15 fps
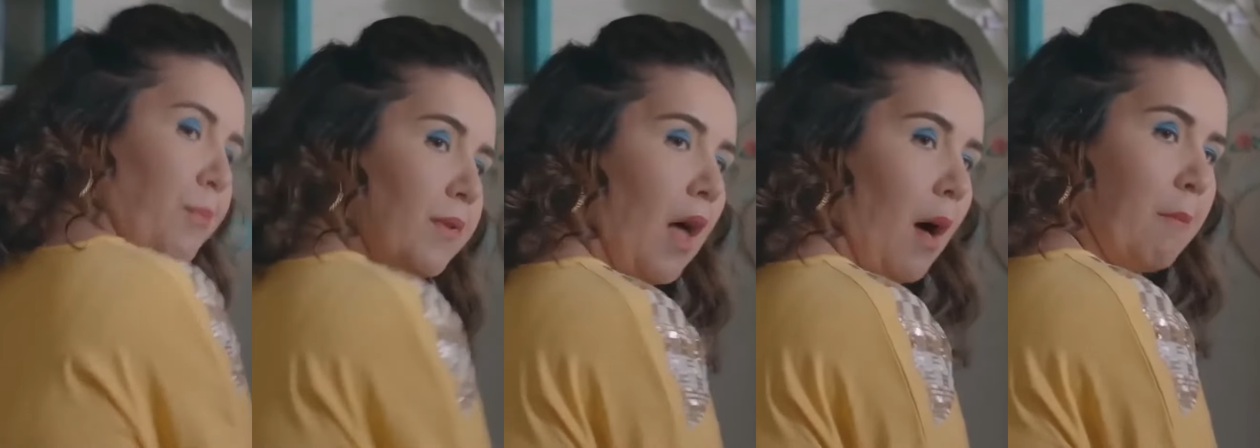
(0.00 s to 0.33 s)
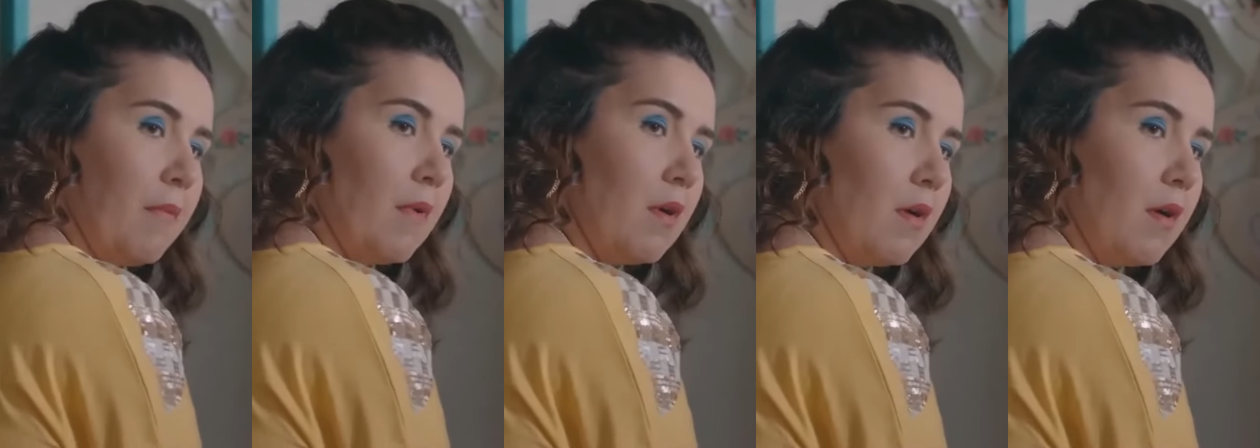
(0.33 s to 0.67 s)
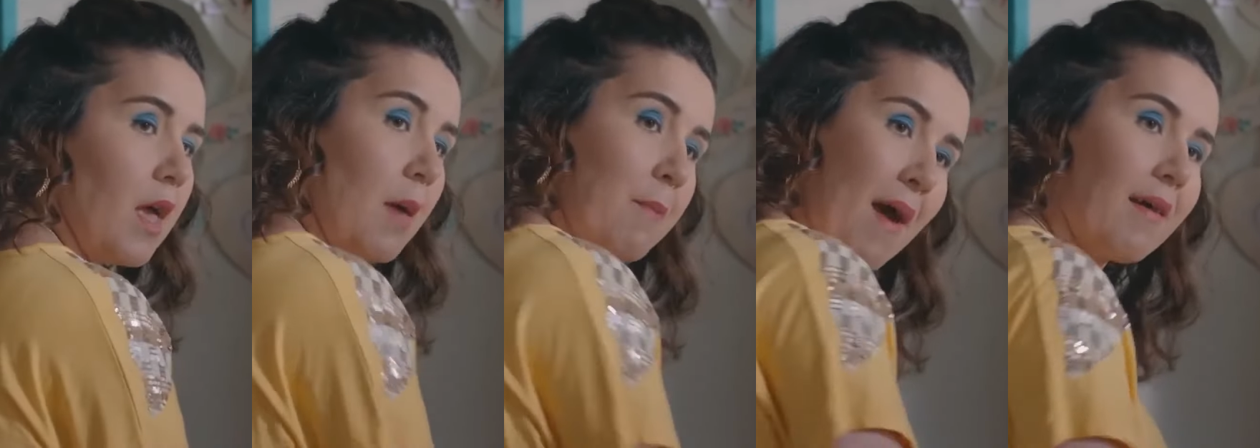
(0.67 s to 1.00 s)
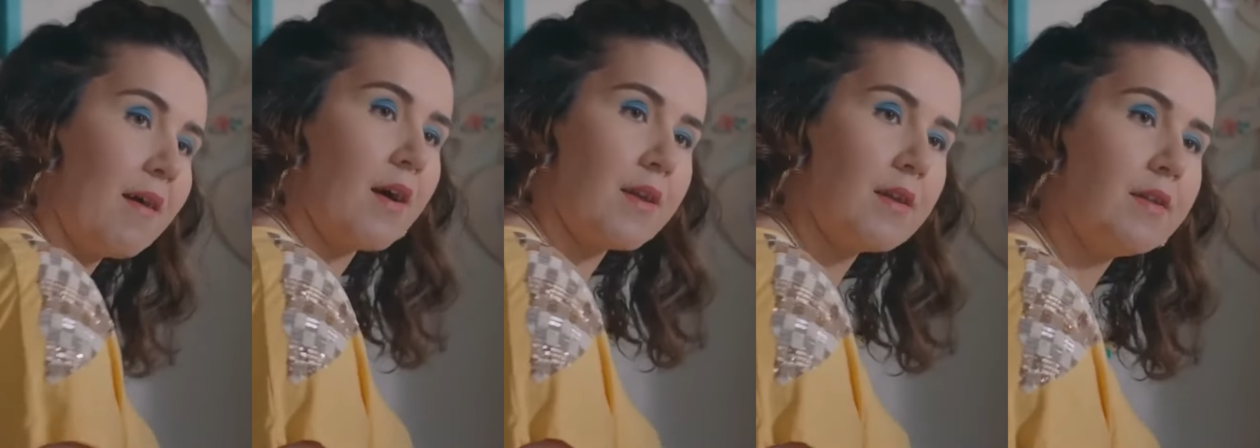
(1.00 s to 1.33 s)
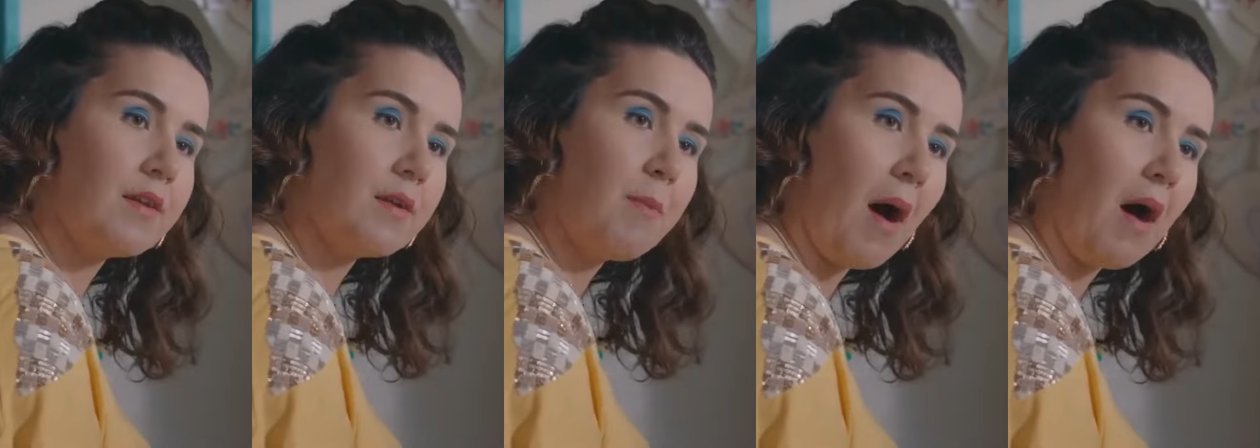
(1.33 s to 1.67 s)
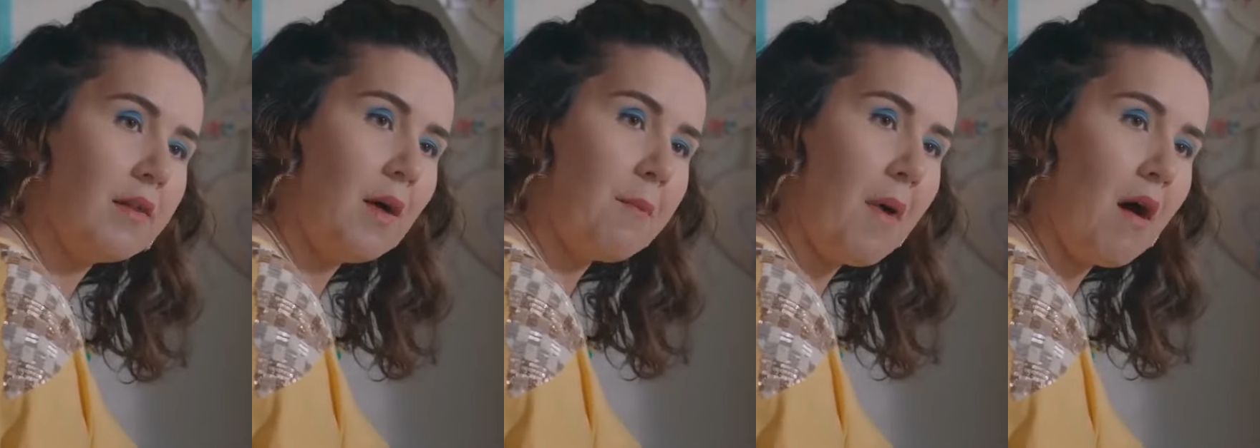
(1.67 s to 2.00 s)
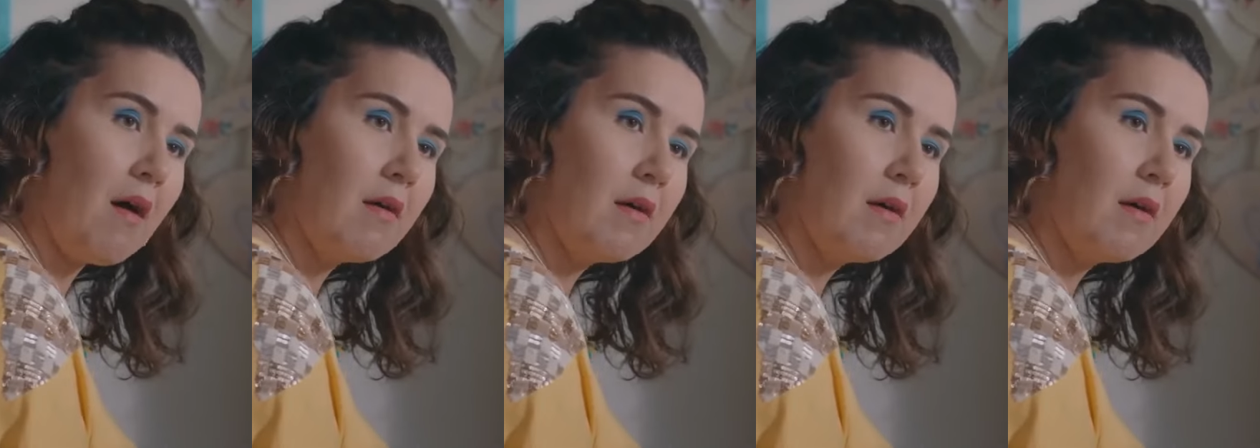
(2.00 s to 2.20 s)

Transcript: Султан, ты же знаешь, кажется, он